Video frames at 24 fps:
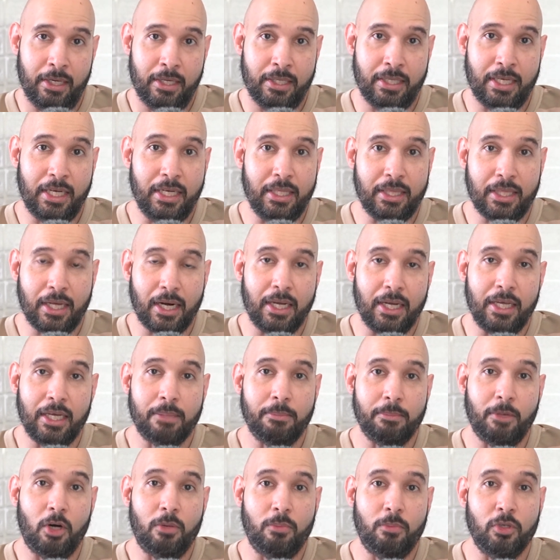Jadi
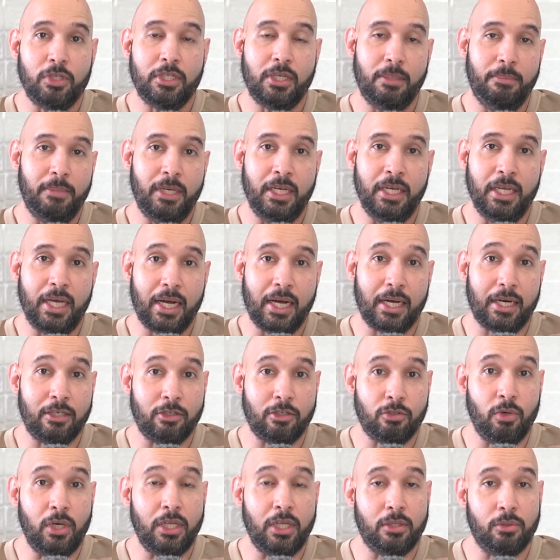terlihat bahwa musim ini akan
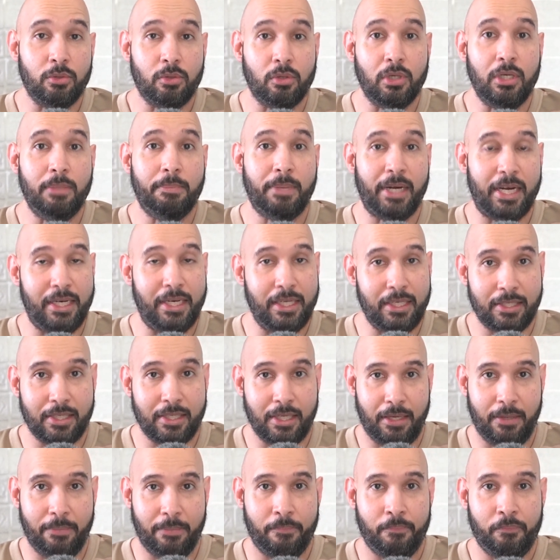sulit untuk
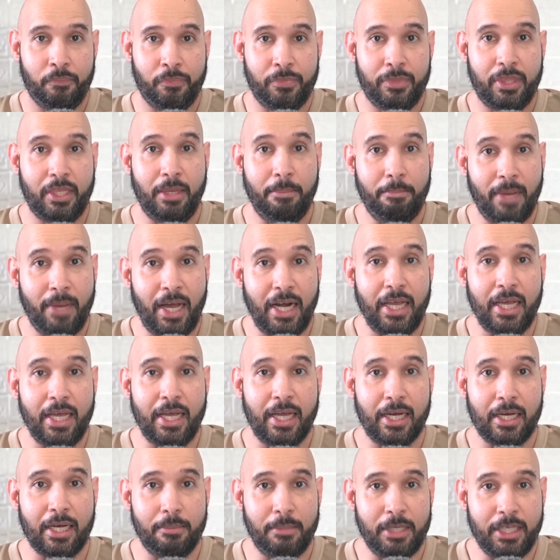diprediksi tim mana yang
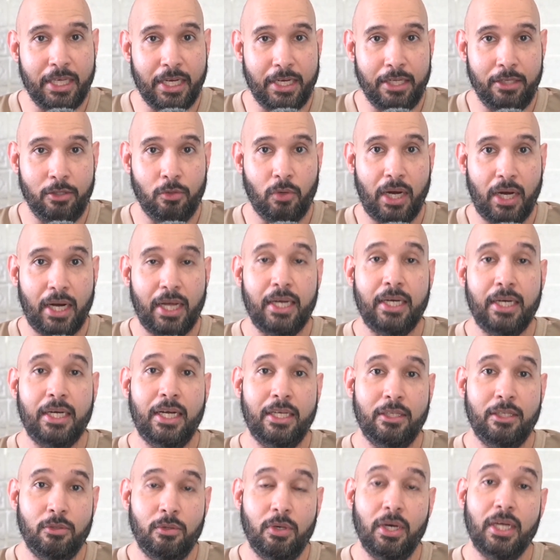akan menjadi juara
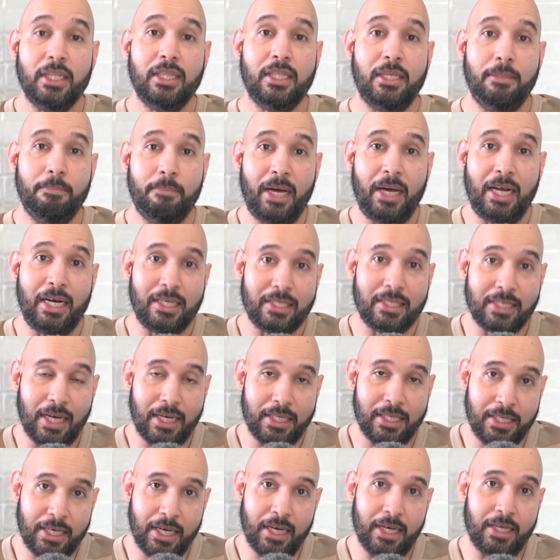dan juga tim mana
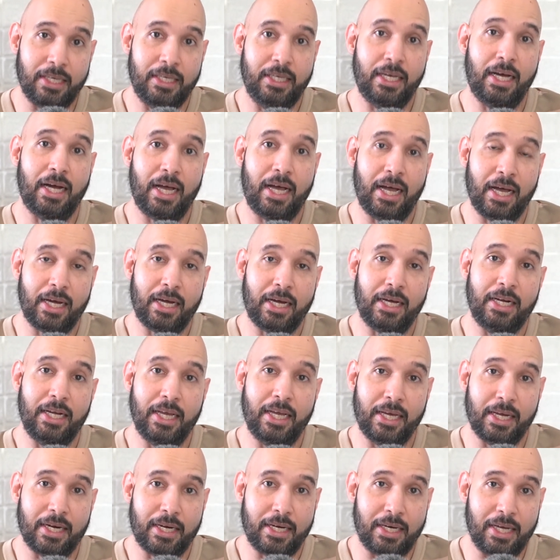saja yang akan
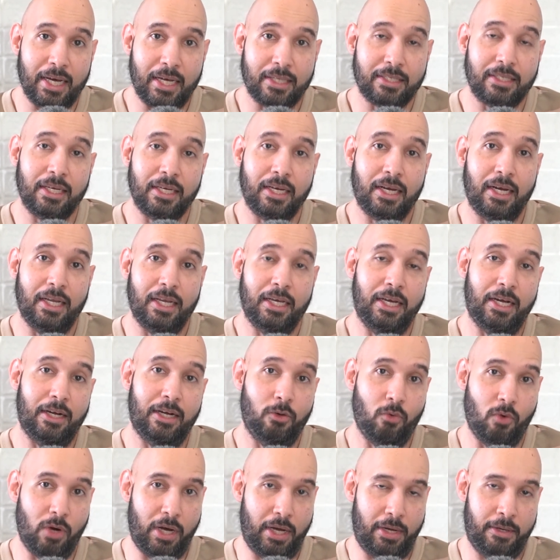degradasi ke Liga
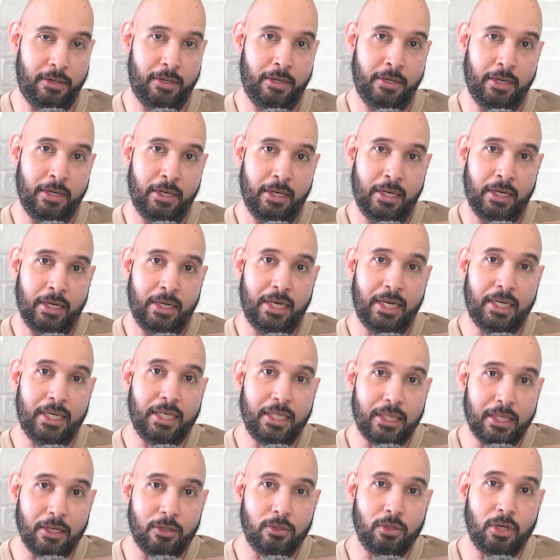2. Dan
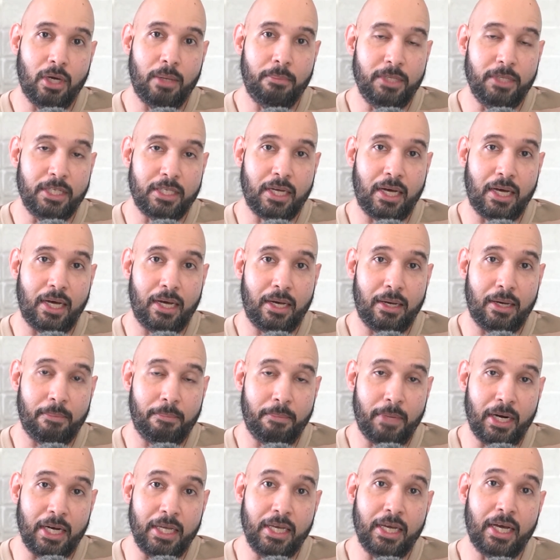kita juga bisa
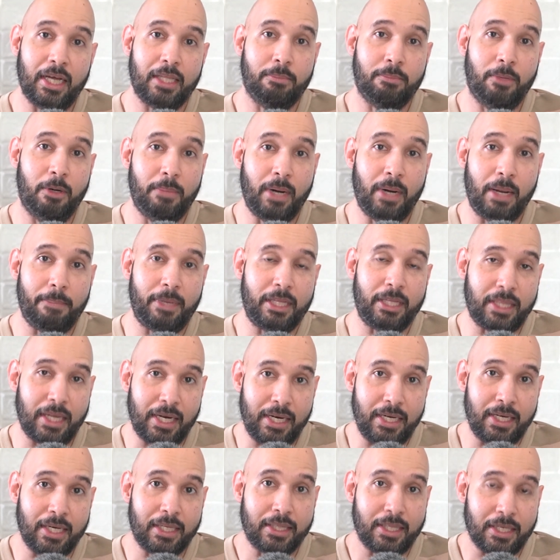melihat beberapa
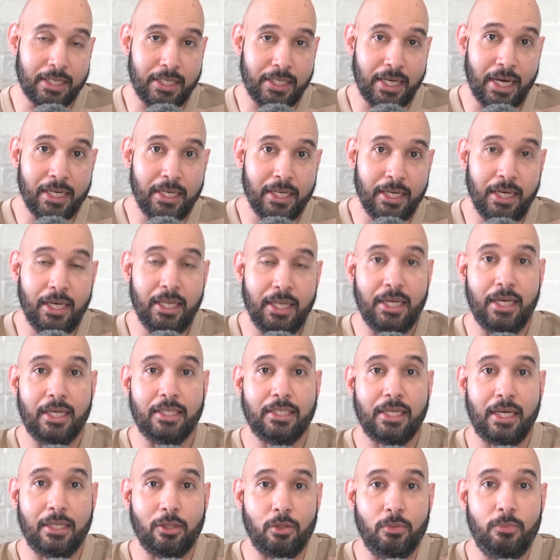tren yang terjadi di Liga
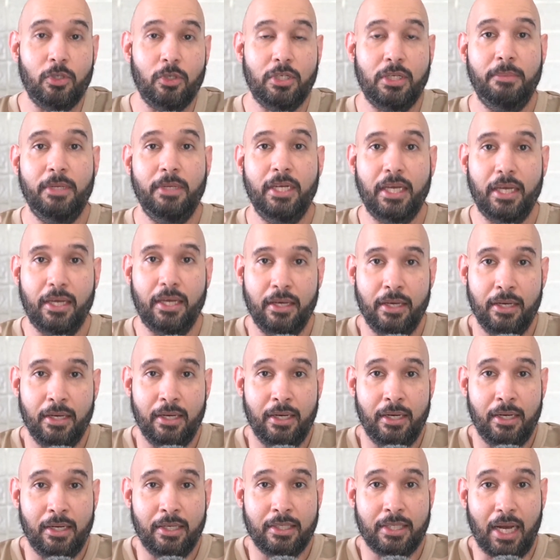1 musim ini.
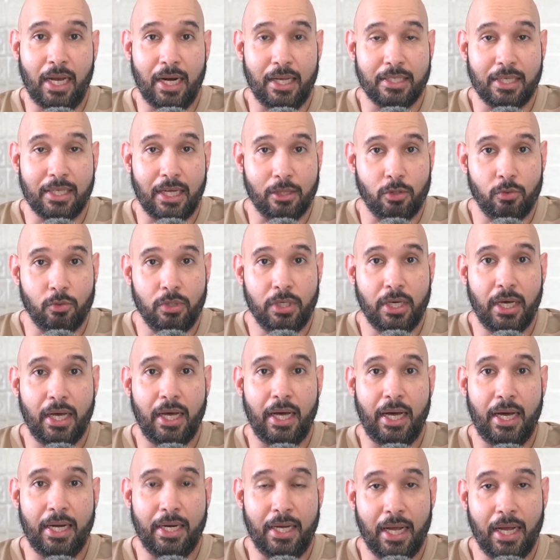Salah satunya
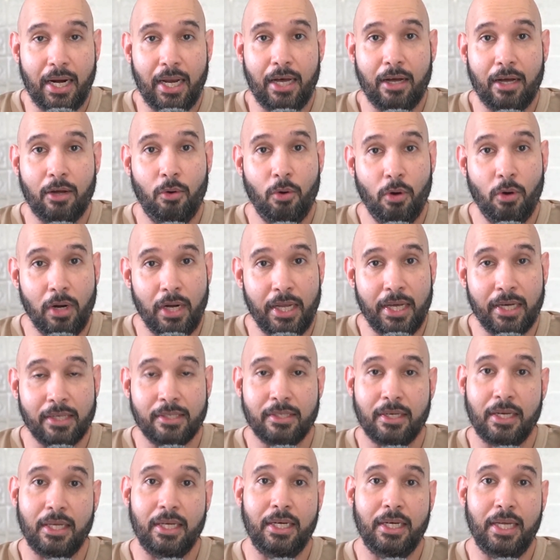adalah gol yang
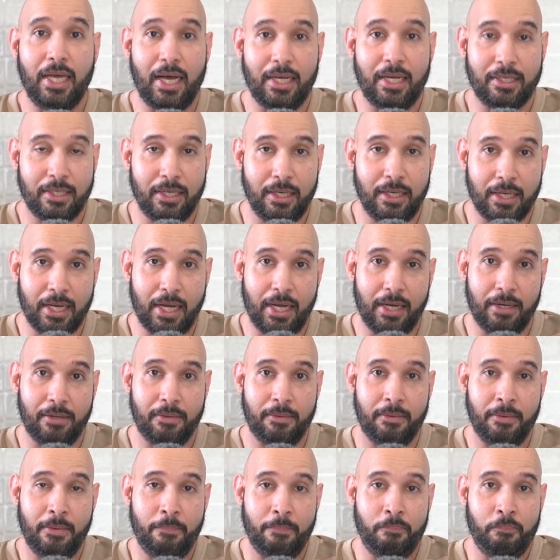sering
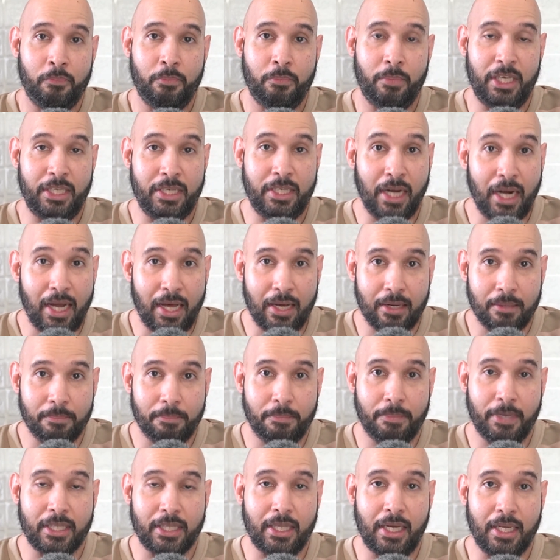dihasilkan menjelang
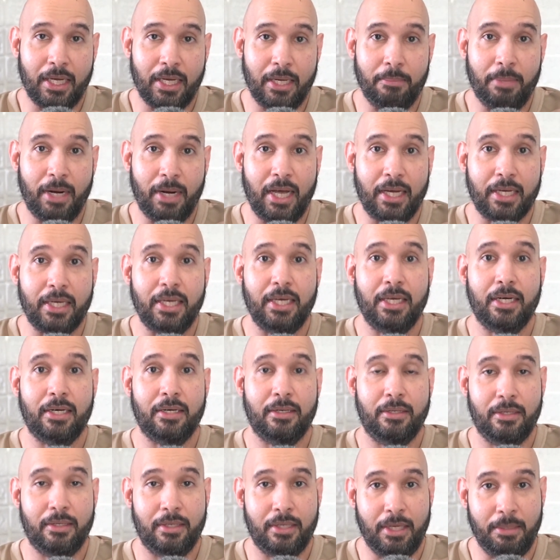pertandingan
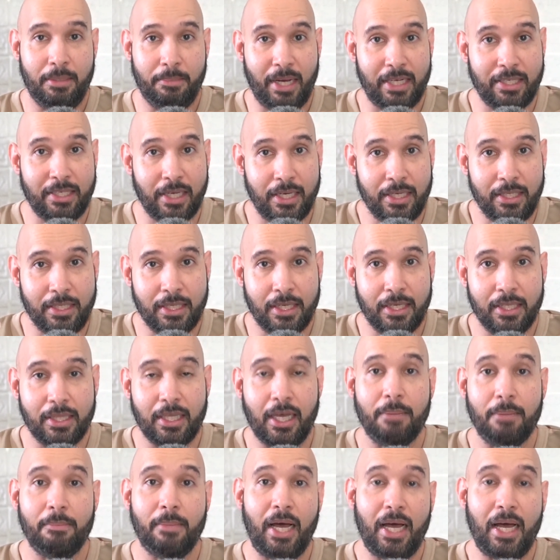berakhir di masa injury
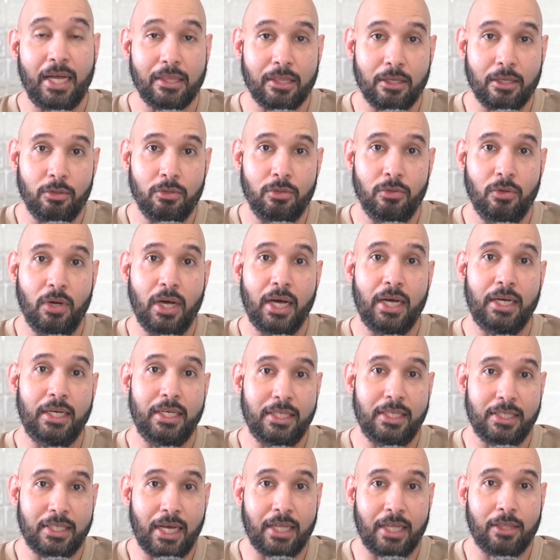time atau juga
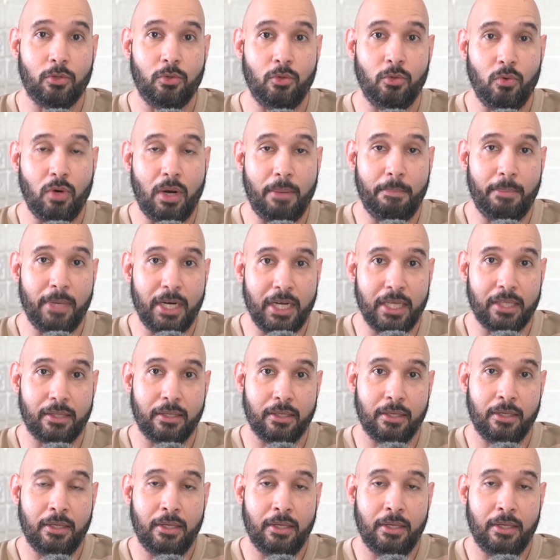di 1-2 menit